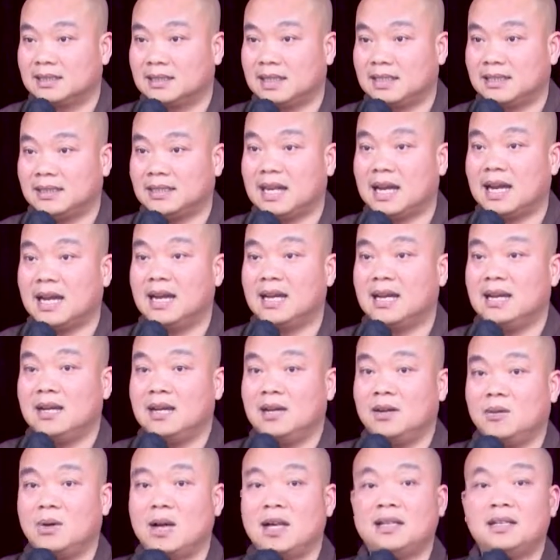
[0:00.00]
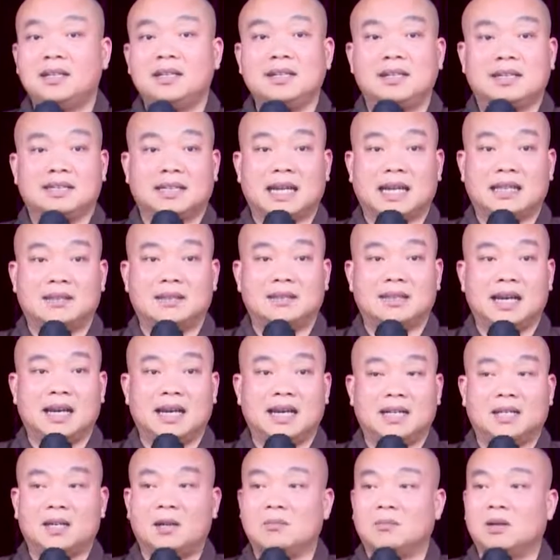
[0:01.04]
Thành ra quá khứ hiện tại tương
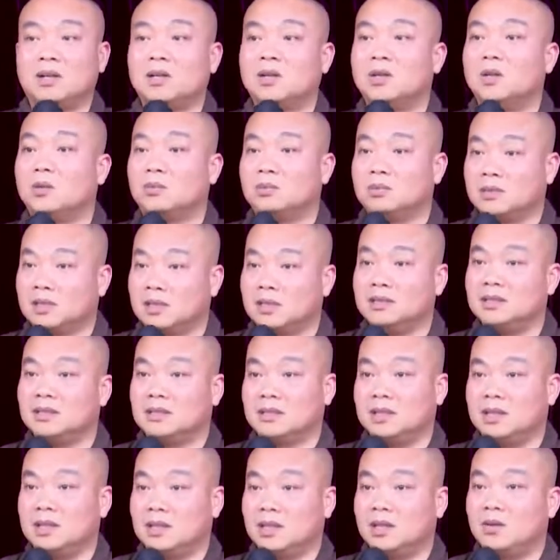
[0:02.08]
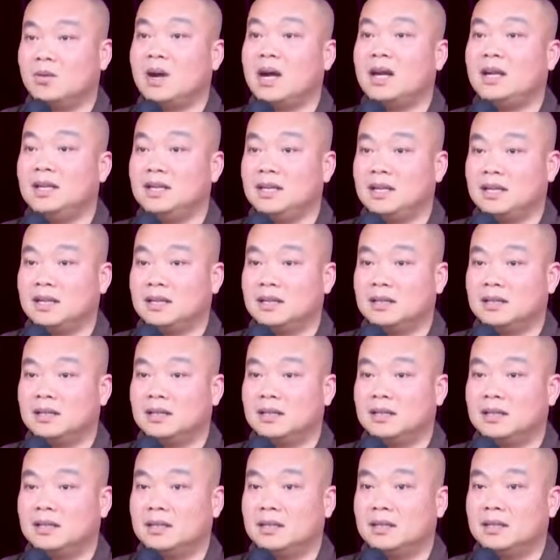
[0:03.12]
lai không có đụng tới được cái quả ly hệ.
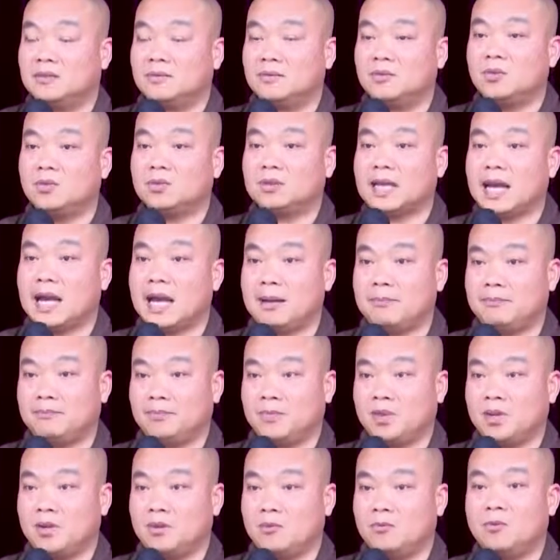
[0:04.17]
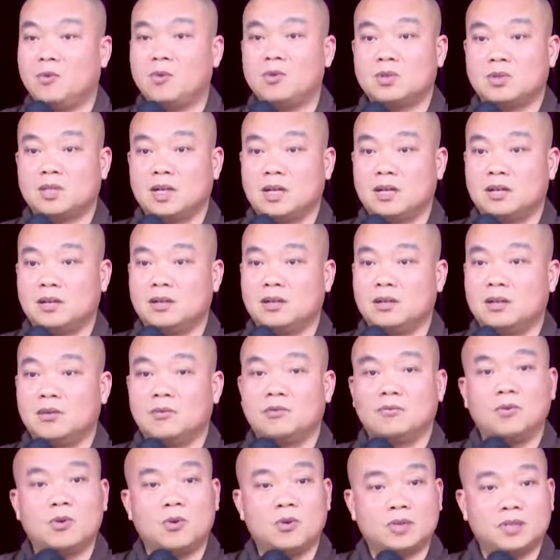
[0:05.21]
Vô tham, vô sân,
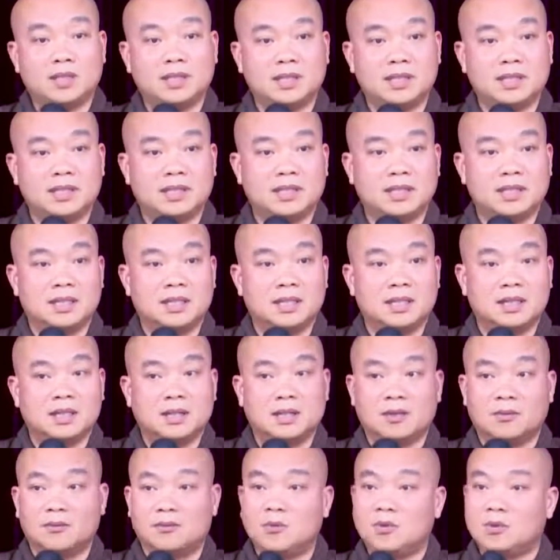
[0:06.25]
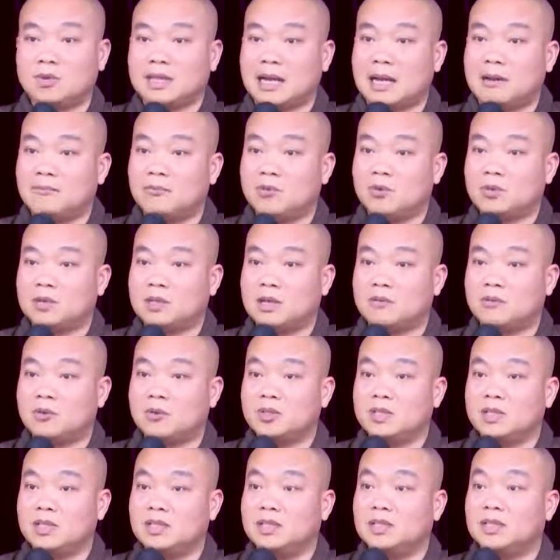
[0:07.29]
vô si. Vô tham, vô sân,
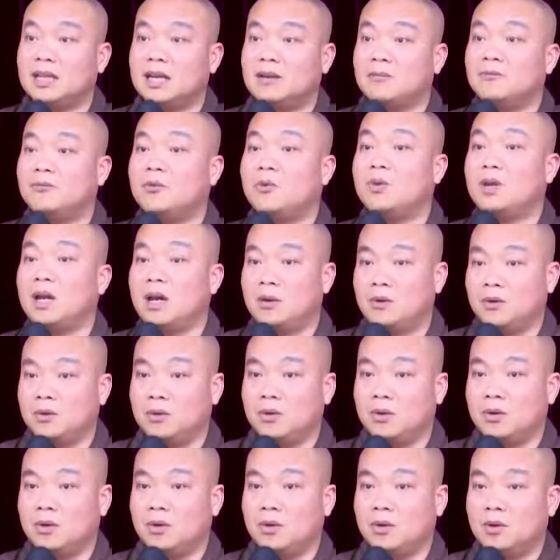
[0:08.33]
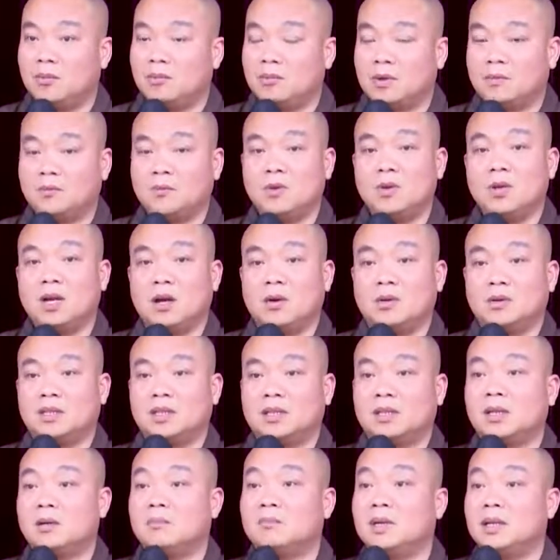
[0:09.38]
vô si tức là vô lậu. Mà vô lậu
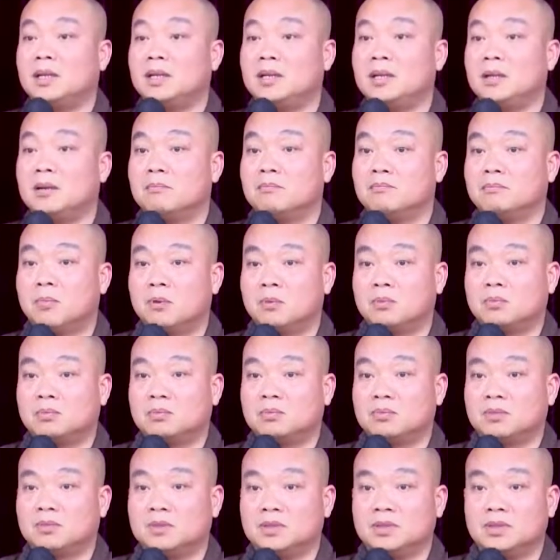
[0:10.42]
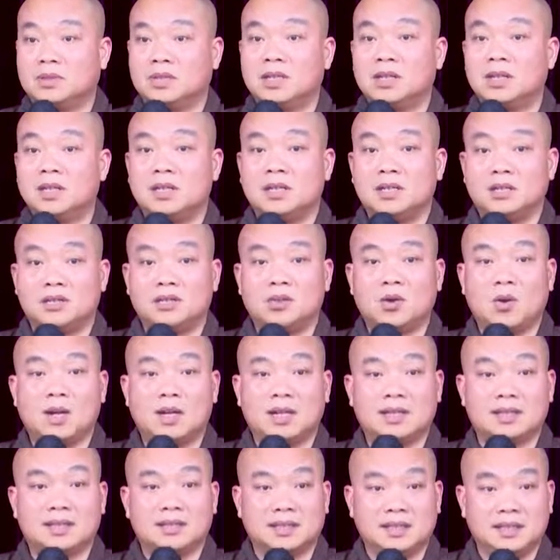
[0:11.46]
thì không bị mục rửa,
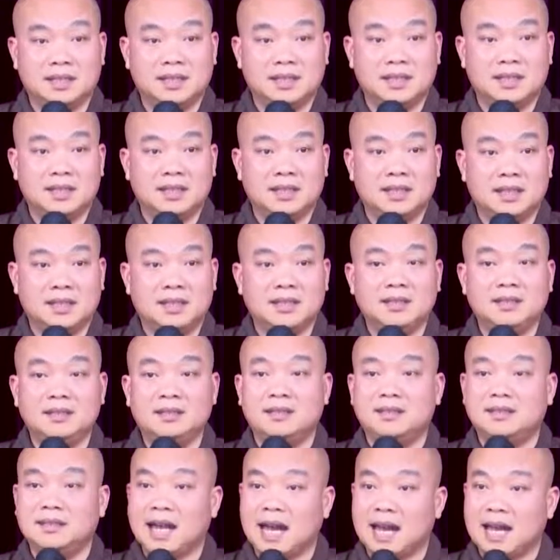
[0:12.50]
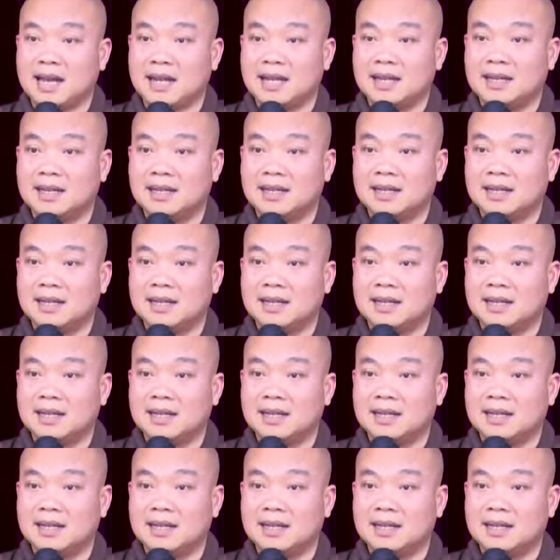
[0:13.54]
ròn rỉ, hư nát.